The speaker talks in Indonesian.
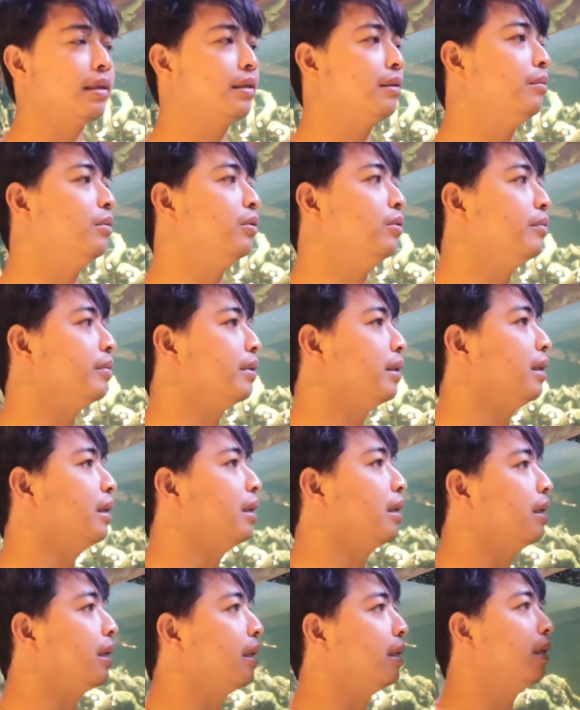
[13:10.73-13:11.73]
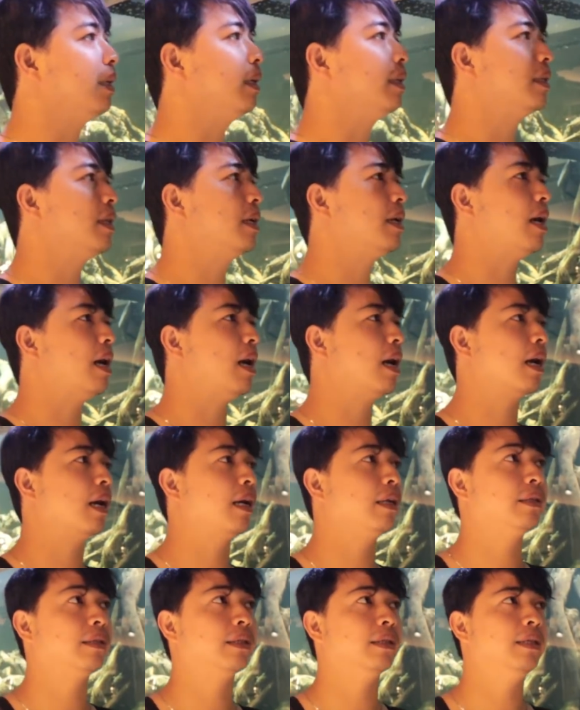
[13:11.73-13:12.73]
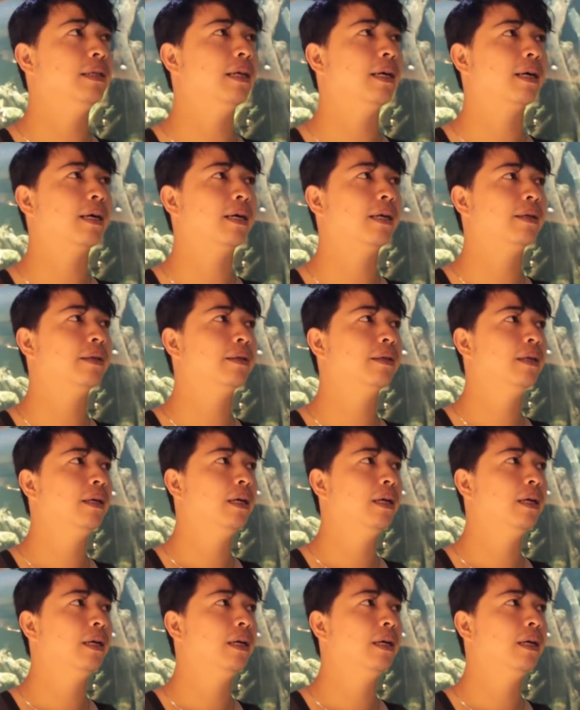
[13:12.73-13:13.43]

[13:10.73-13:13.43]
yang sebelumnya nanti kita akan sediakan